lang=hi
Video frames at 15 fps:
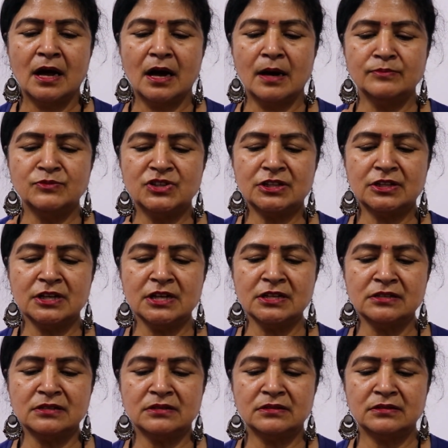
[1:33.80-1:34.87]
हम जितनी
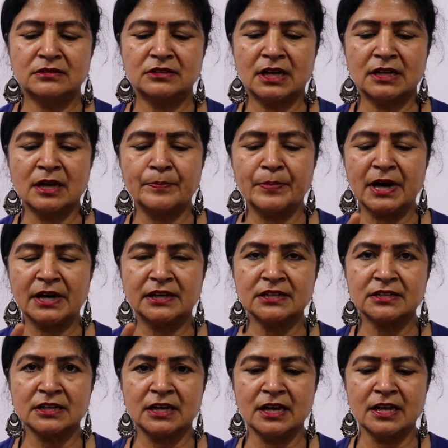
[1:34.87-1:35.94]
ज़्यादा
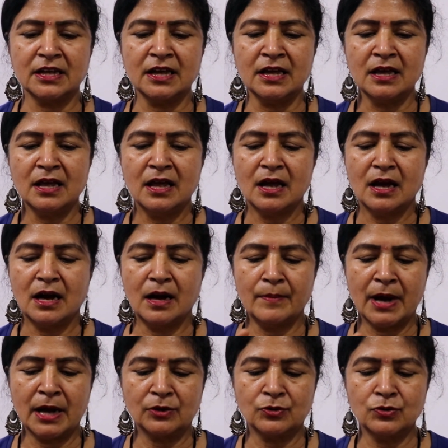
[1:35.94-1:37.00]
प्रैक्टिस करेंगे
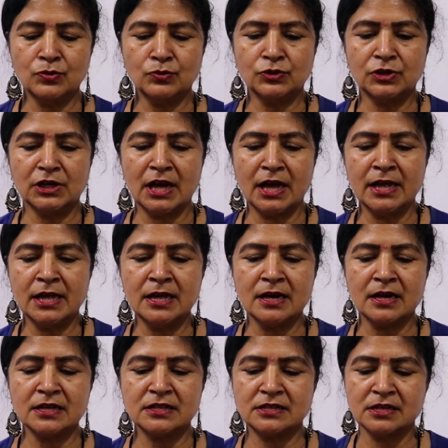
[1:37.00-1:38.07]
हमारे को उतना ही
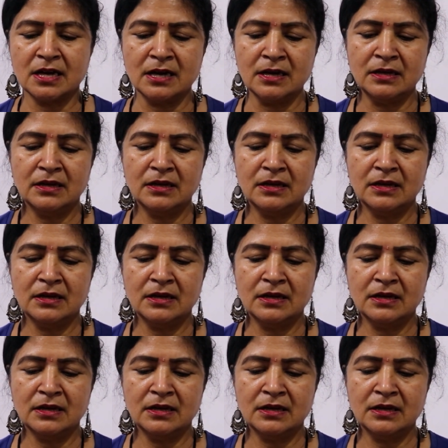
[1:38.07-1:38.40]
अच्छा